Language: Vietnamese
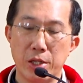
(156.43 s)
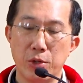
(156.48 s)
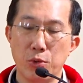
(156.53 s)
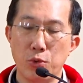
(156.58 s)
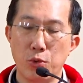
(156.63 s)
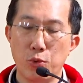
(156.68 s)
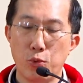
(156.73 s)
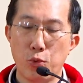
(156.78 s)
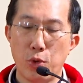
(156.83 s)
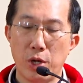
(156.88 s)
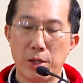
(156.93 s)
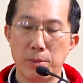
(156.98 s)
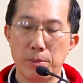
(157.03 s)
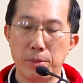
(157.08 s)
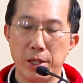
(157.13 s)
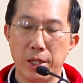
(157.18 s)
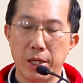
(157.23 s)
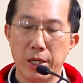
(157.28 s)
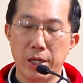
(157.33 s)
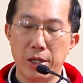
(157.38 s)
thiếu khôn
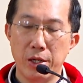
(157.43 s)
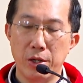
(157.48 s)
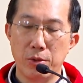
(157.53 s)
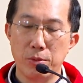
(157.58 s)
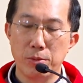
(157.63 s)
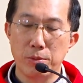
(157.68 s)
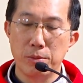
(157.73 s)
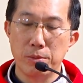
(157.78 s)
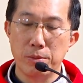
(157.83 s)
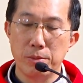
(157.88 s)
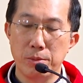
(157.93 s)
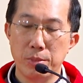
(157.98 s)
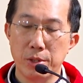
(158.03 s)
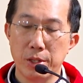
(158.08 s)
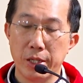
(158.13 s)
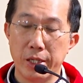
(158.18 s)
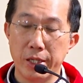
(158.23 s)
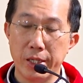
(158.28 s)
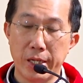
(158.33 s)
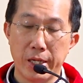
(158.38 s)
ngoan bởi lẽ ông
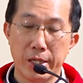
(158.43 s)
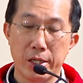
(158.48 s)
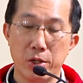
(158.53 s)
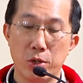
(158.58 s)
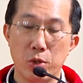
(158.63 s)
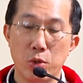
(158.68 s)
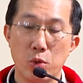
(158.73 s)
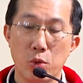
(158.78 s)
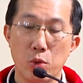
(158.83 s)
nghĩ rằng